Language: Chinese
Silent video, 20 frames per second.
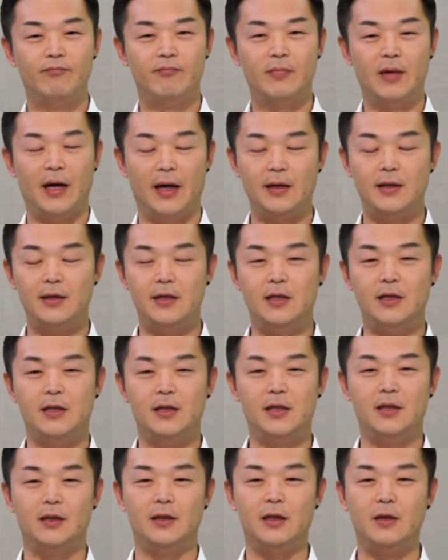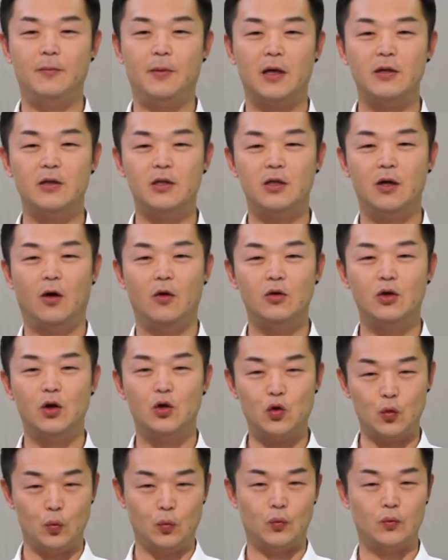哎，即兴一边敲着
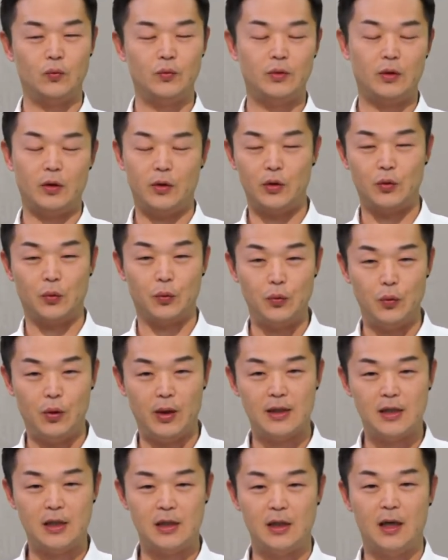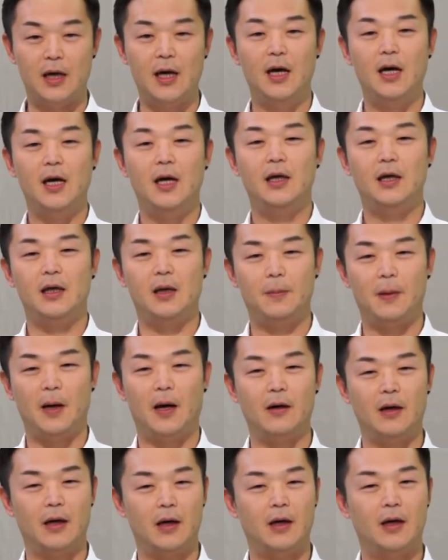柱，就一种乐器，一
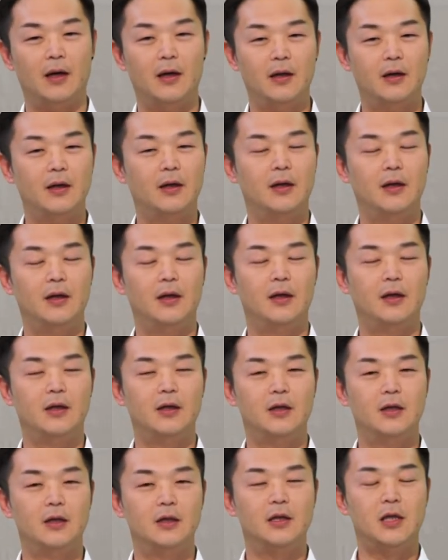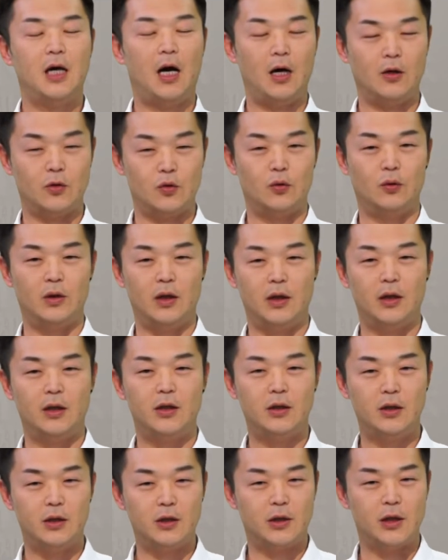边呢，唱出了
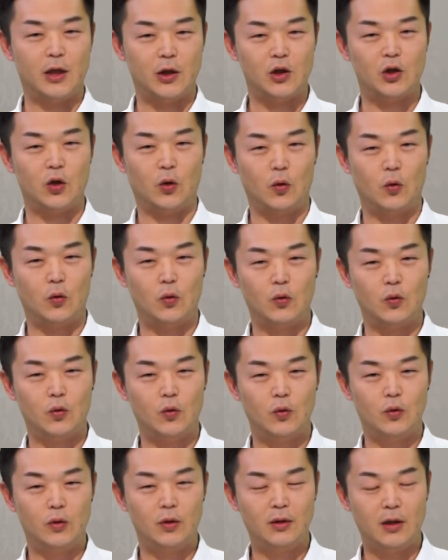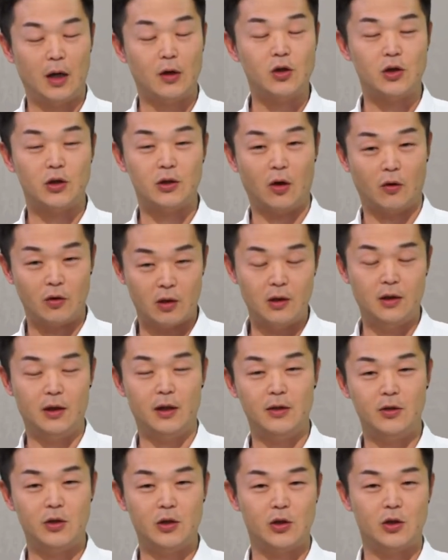这首，当时叫歌，
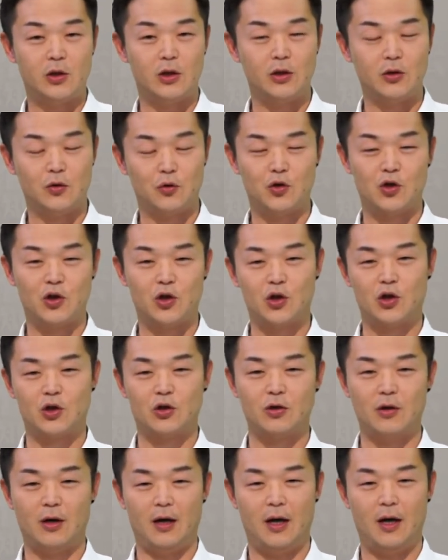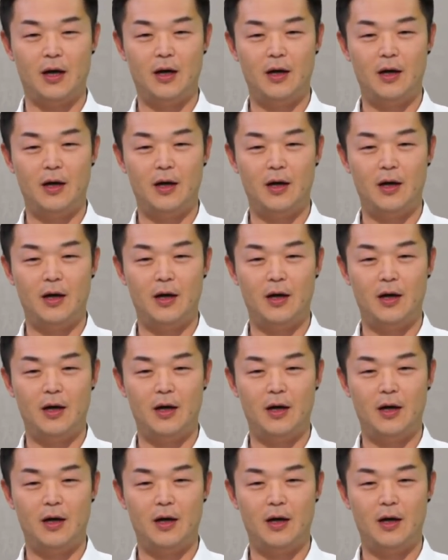其实就是诗啊，